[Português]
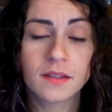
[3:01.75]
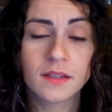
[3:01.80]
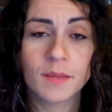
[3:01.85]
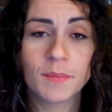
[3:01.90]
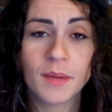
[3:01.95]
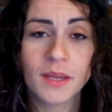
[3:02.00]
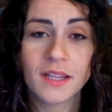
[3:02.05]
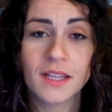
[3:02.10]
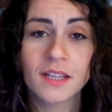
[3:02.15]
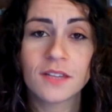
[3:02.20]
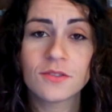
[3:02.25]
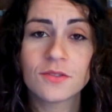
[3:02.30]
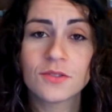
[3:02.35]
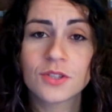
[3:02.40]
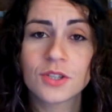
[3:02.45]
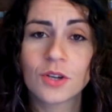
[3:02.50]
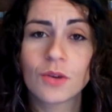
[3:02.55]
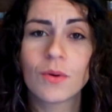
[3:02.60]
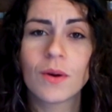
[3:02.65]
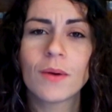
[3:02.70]
dependendo
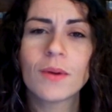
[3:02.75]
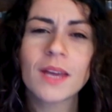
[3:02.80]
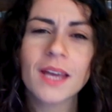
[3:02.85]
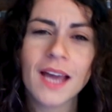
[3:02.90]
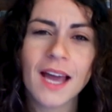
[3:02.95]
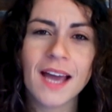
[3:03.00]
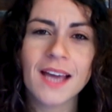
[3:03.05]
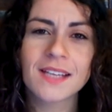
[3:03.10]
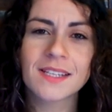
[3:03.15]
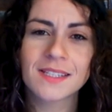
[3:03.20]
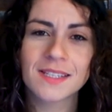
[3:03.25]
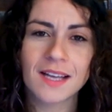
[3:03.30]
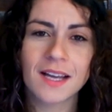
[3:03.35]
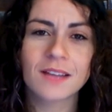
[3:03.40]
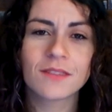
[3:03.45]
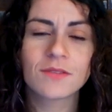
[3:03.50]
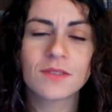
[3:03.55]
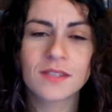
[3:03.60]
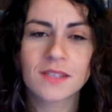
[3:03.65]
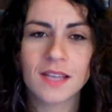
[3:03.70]
de quão
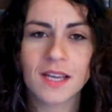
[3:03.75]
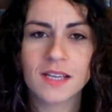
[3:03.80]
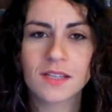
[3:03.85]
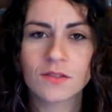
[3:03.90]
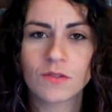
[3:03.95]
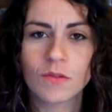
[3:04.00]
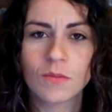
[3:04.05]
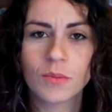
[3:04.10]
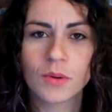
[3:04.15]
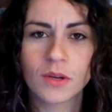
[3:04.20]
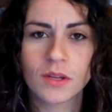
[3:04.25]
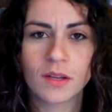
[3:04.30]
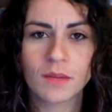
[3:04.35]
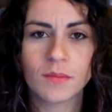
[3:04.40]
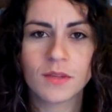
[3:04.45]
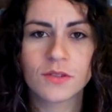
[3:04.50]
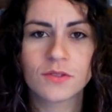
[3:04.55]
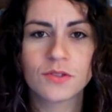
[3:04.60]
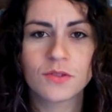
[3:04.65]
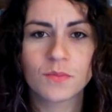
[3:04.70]
enraizado está esse
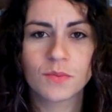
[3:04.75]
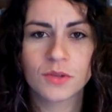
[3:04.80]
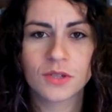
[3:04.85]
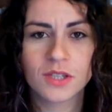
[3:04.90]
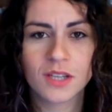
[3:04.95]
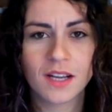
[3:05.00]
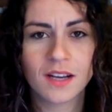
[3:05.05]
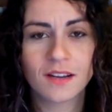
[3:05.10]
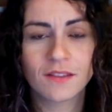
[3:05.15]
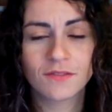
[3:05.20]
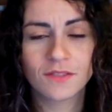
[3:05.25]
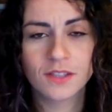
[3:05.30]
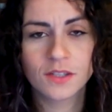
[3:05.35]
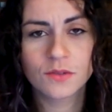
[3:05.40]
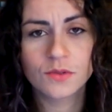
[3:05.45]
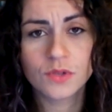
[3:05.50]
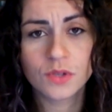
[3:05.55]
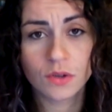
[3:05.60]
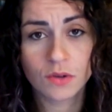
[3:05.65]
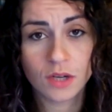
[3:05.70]
comportamento de puxar na
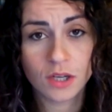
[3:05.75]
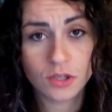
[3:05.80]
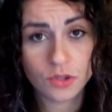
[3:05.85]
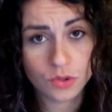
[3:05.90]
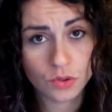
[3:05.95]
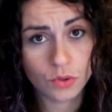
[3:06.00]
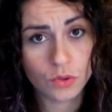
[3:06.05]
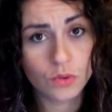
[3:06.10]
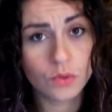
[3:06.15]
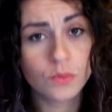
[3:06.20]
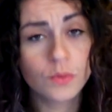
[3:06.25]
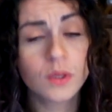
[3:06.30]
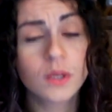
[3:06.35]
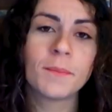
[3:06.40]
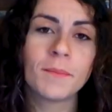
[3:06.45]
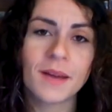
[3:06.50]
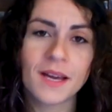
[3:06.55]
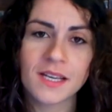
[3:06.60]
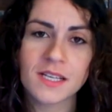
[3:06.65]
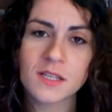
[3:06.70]
vida do seu cachorro,
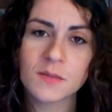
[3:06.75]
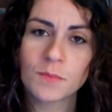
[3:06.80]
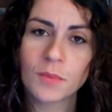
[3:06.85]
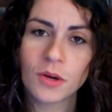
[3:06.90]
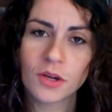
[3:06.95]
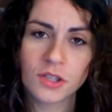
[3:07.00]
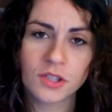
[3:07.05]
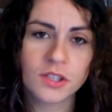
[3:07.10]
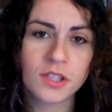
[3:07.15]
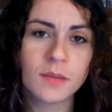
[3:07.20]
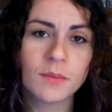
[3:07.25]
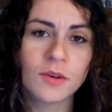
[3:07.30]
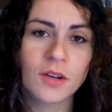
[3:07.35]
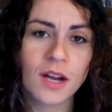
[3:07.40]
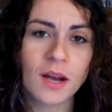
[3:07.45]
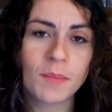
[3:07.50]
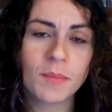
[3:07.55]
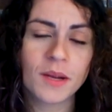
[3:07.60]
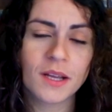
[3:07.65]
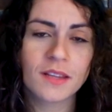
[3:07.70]
mas pode
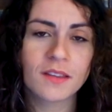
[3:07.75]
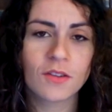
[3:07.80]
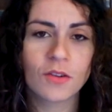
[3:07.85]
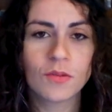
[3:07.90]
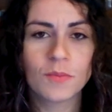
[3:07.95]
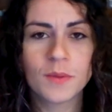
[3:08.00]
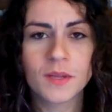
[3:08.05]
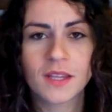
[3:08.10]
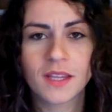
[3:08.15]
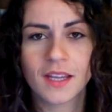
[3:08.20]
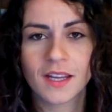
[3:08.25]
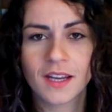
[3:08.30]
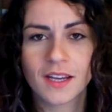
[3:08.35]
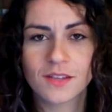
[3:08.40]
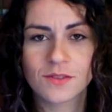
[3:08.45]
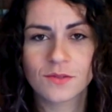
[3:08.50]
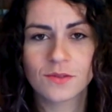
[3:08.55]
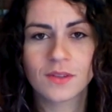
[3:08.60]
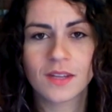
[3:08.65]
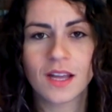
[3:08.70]
demorar para obter
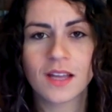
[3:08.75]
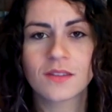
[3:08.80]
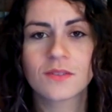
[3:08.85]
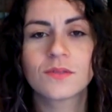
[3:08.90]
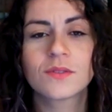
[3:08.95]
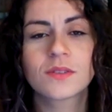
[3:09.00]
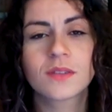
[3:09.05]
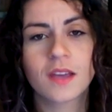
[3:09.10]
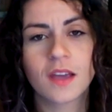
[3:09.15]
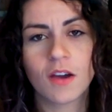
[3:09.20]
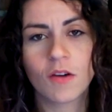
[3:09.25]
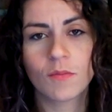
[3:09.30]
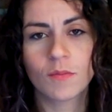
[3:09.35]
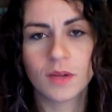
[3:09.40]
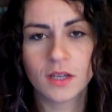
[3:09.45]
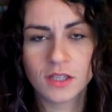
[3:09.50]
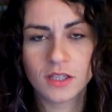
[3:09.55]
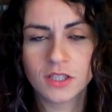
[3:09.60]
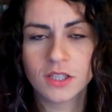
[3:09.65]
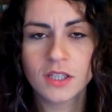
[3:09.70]
resultados
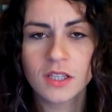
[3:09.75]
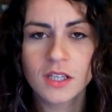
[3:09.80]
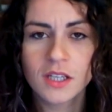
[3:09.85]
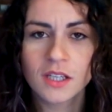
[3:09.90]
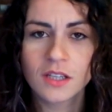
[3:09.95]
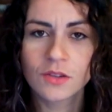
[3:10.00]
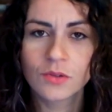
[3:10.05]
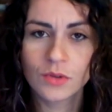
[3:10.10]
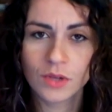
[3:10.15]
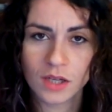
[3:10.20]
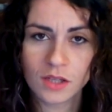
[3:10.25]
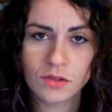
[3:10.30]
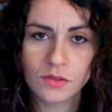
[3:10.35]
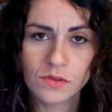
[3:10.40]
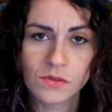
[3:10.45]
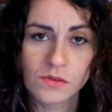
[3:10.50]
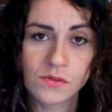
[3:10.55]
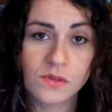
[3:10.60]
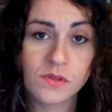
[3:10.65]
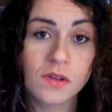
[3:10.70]
realmente
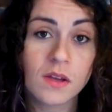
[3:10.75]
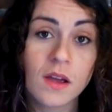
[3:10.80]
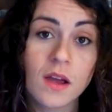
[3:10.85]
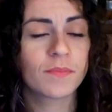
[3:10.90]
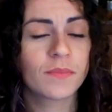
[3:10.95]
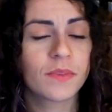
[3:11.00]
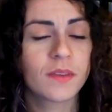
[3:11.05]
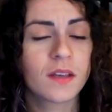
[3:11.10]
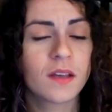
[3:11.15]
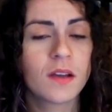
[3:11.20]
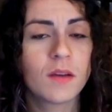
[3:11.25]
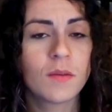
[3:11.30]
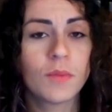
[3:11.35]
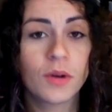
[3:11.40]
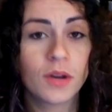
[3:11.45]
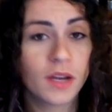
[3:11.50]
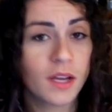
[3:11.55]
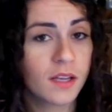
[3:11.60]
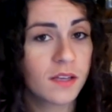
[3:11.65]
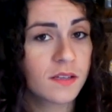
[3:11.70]
duradouros.
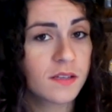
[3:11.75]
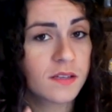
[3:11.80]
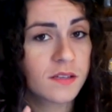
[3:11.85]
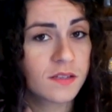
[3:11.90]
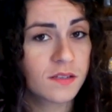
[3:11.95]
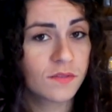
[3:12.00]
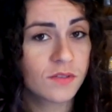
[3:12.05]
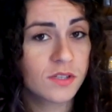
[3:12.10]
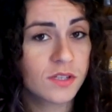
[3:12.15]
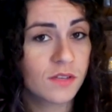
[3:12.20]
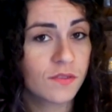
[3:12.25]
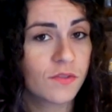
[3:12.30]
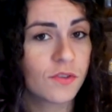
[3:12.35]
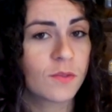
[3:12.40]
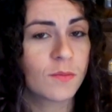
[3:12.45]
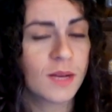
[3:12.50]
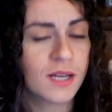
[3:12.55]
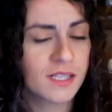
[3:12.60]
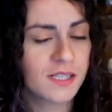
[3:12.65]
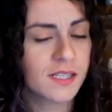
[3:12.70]
Porém, se você
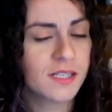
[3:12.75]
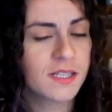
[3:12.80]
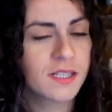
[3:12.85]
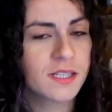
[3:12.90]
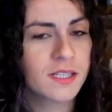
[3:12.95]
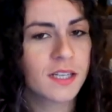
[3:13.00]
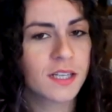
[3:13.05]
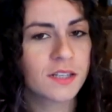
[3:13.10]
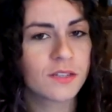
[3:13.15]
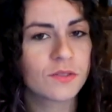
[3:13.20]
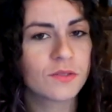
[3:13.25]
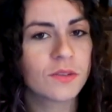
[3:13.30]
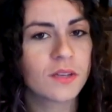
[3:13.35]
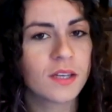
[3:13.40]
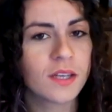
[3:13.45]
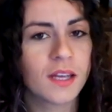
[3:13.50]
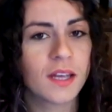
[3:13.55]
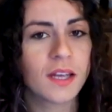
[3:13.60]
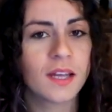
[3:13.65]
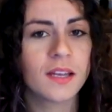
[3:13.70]
for mais resistente do
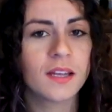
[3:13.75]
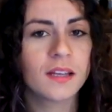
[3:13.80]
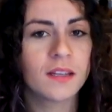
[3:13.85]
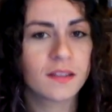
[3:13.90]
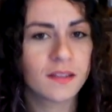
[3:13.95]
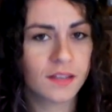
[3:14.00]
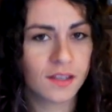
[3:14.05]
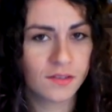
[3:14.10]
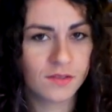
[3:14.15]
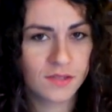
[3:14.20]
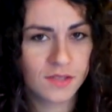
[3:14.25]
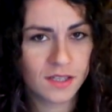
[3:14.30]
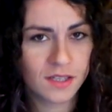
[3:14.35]
que ele, tenho